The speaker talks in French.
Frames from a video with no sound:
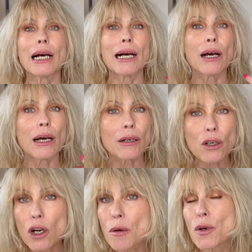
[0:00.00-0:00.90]
à
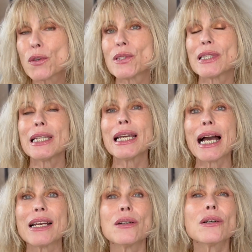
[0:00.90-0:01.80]

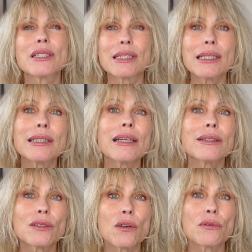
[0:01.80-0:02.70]
commencer, alors c'est
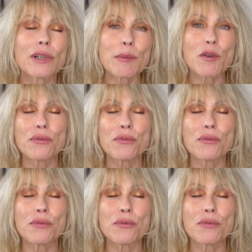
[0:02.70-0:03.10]
un temps vraiment